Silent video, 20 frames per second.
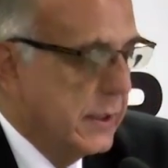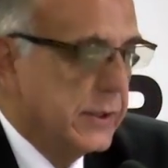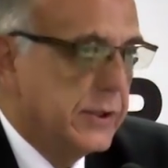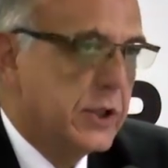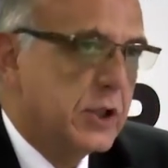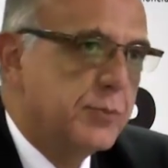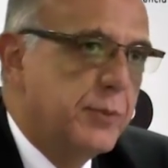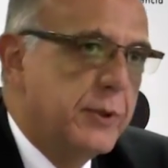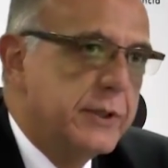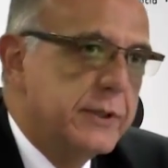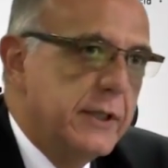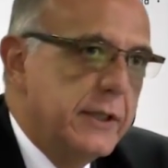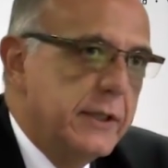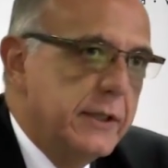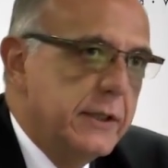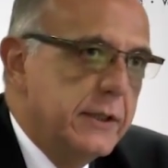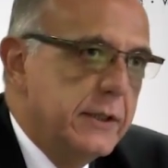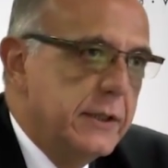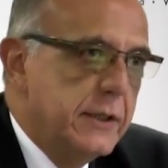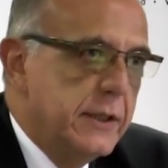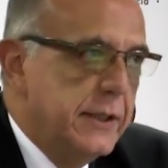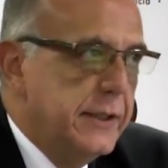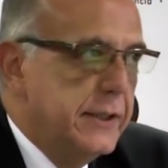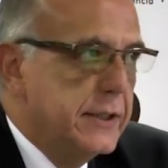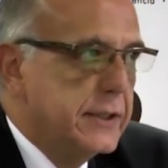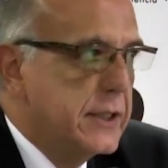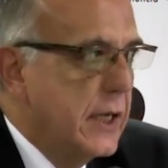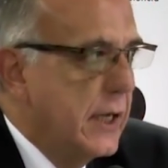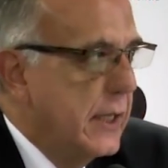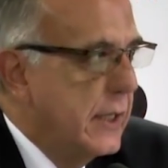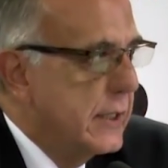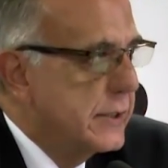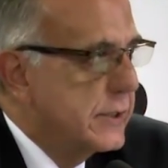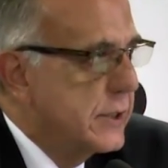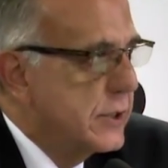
Después de iniciadas las